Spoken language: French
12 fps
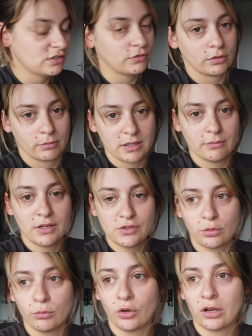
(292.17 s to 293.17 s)
Déjà, il faudra que ma,
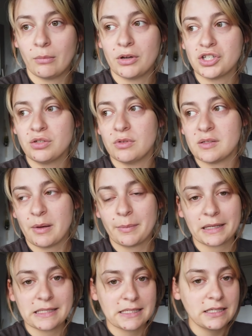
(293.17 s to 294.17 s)
soeur me rende la machine, mais c'est pas
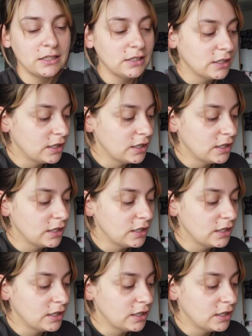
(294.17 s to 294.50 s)
pressé.